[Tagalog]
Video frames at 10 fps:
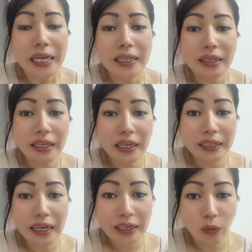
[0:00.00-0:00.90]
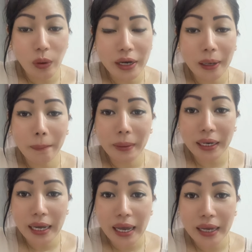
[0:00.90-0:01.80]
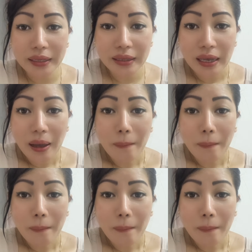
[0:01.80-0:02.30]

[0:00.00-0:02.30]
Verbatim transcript: hindi yan gagawa ng paraan